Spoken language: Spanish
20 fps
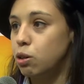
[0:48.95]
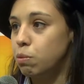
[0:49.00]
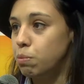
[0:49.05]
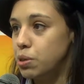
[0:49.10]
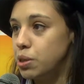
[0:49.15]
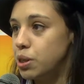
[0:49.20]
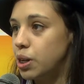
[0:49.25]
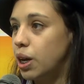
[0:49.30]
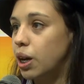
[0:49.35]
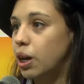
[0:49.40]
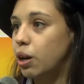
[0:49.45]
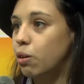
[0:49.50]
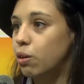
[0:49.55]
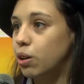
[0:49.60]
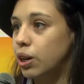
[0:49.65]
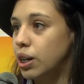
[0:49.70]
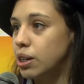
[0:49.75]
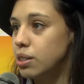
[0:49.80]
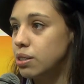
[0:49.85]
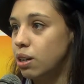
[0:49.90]

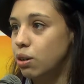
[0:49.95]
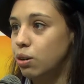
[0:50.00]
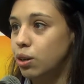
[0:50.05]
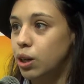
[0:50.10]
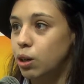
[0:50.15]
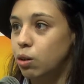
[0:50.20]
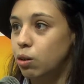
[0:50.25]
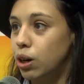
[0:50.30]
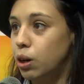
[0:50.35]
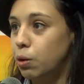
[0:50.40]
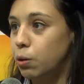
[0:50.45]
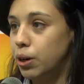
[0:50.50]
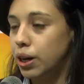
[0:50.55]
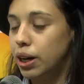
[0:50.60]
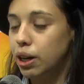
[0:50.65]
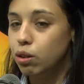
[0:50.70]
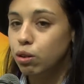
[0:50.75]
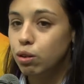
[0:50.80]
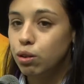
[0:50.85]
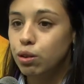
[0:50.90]
tropilleros, organizadores y
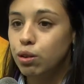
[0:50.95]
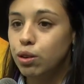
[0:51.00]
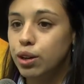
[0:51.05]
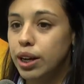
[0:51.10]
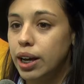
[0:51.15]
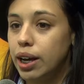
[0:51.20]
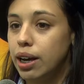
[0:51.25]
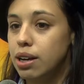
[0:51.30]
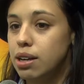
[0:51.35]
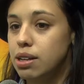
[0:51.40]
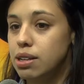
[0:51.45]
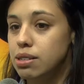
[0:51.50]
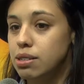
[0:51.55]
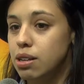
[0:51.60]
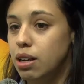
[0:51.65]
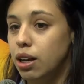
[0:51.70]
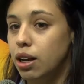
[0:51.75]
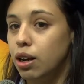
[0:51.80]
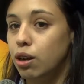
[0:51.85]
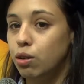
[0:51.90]

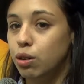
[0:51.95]
colaboradores, eh,